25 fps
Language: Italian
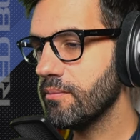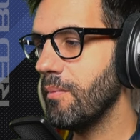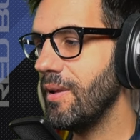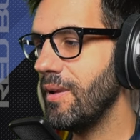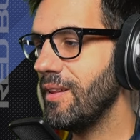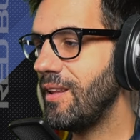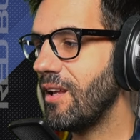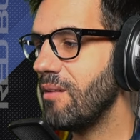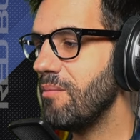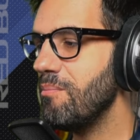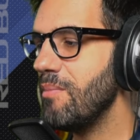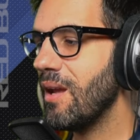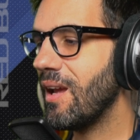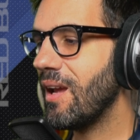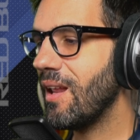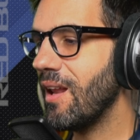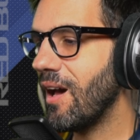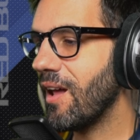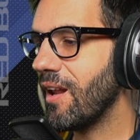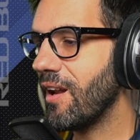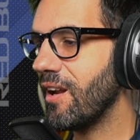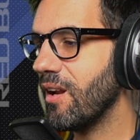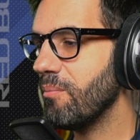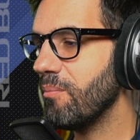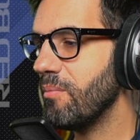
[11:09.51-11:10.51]
mentre in
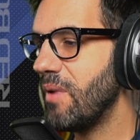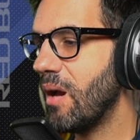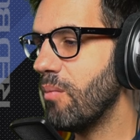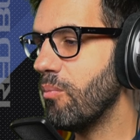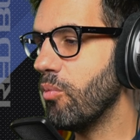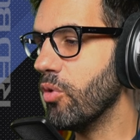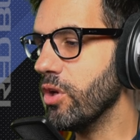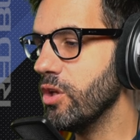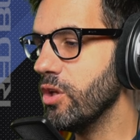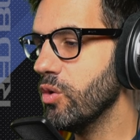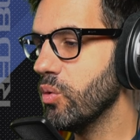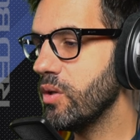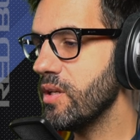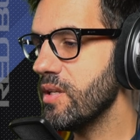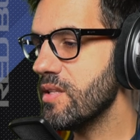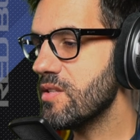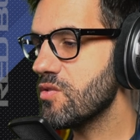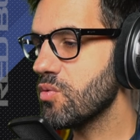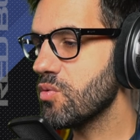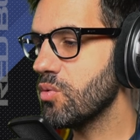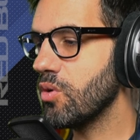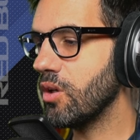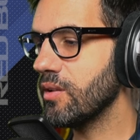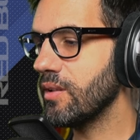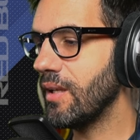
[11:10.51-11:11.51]
McLaren abbiamo Yuki
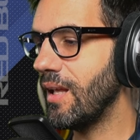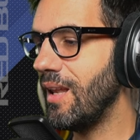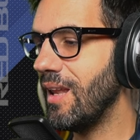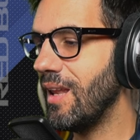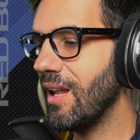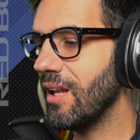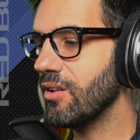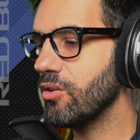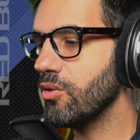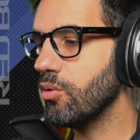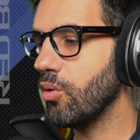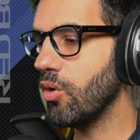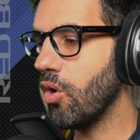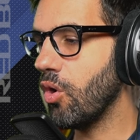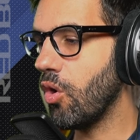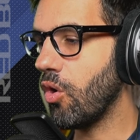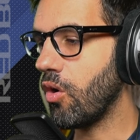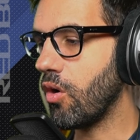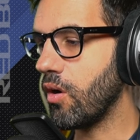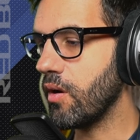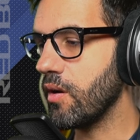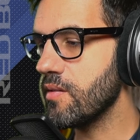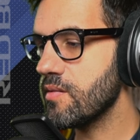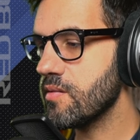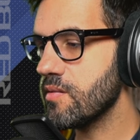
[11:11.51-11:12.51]
Tsunoda e Lando
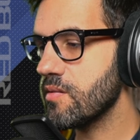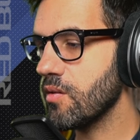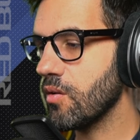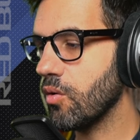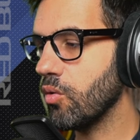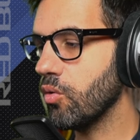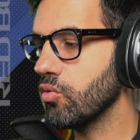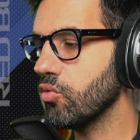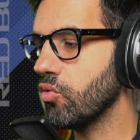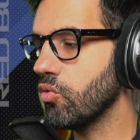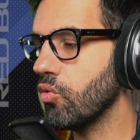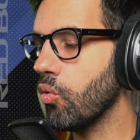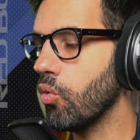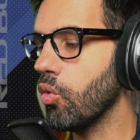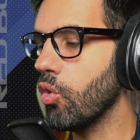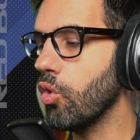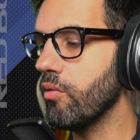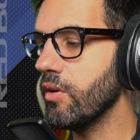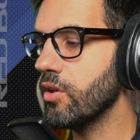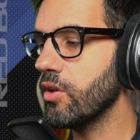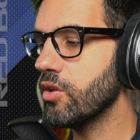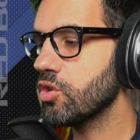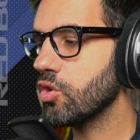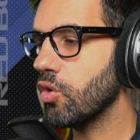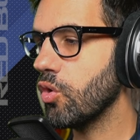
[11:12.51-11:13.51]
Norris con
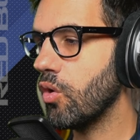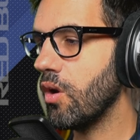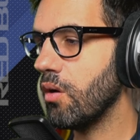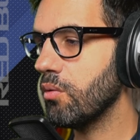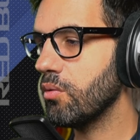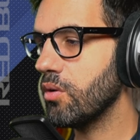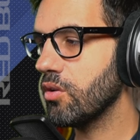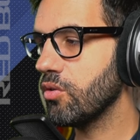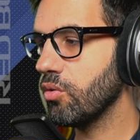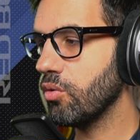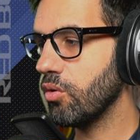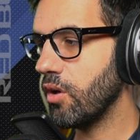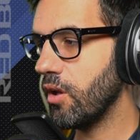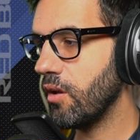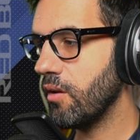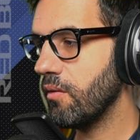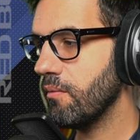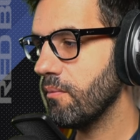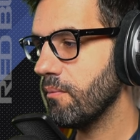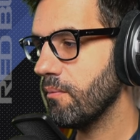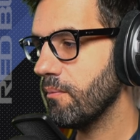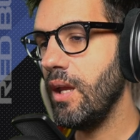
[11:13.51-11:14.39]
Drugovic collaudatore,